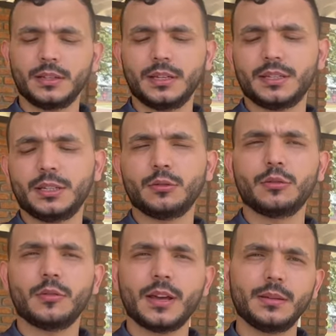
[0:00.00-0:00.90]
y si no
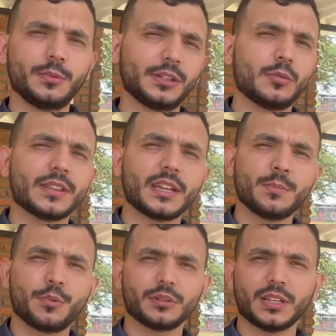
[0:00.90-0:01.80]
lo hay, pues se lo mandan a
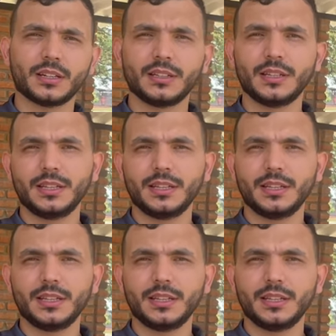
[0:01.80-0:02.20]
importar.